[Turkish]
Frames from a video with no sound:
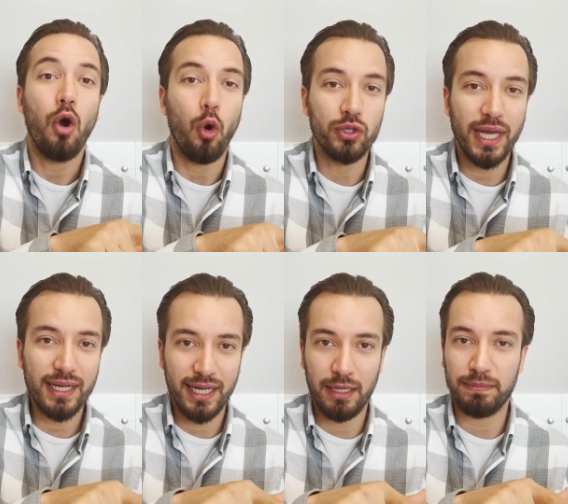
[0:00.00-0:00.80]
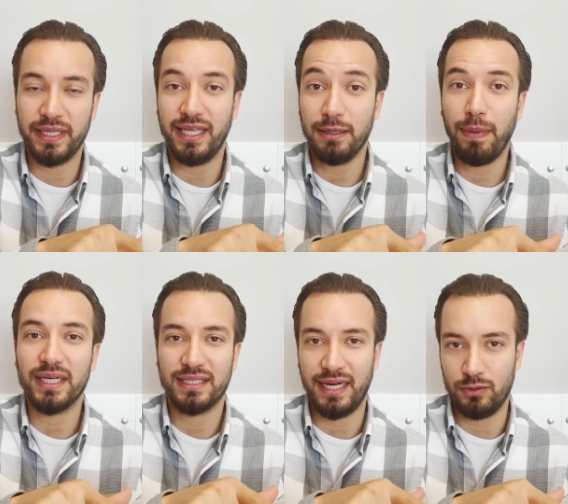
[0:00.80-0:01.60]
odak kayıpları ilk
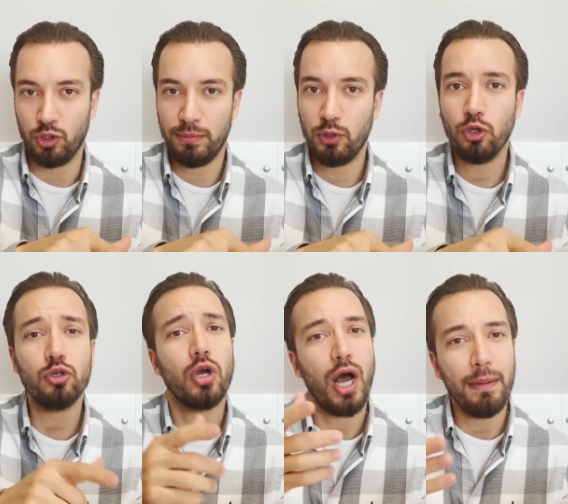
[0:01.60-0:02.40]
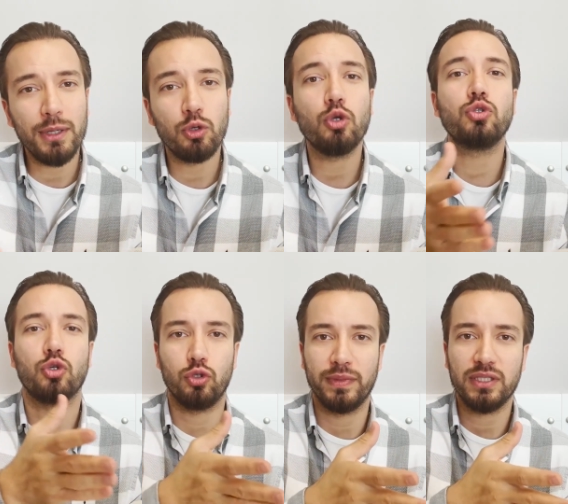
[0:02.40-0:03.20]
başlarda olabiliyor ama göz
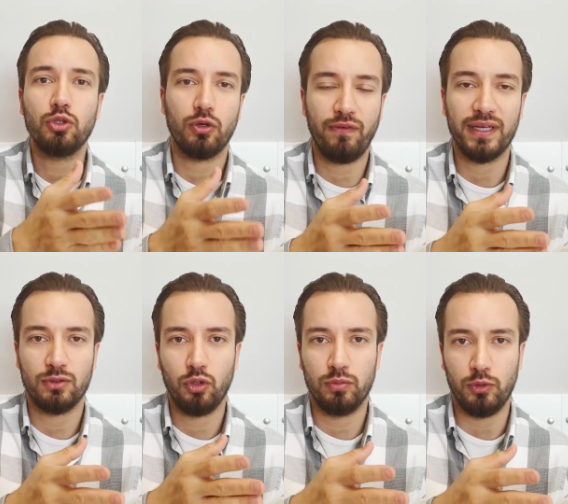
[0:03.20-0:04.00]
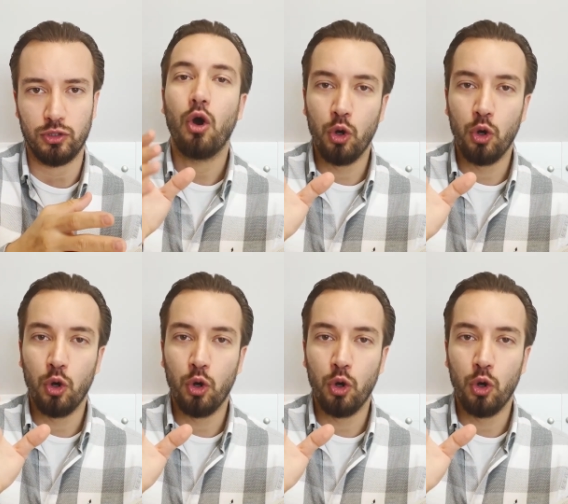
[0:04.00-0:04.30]
yorulması çok fazla olmuyor.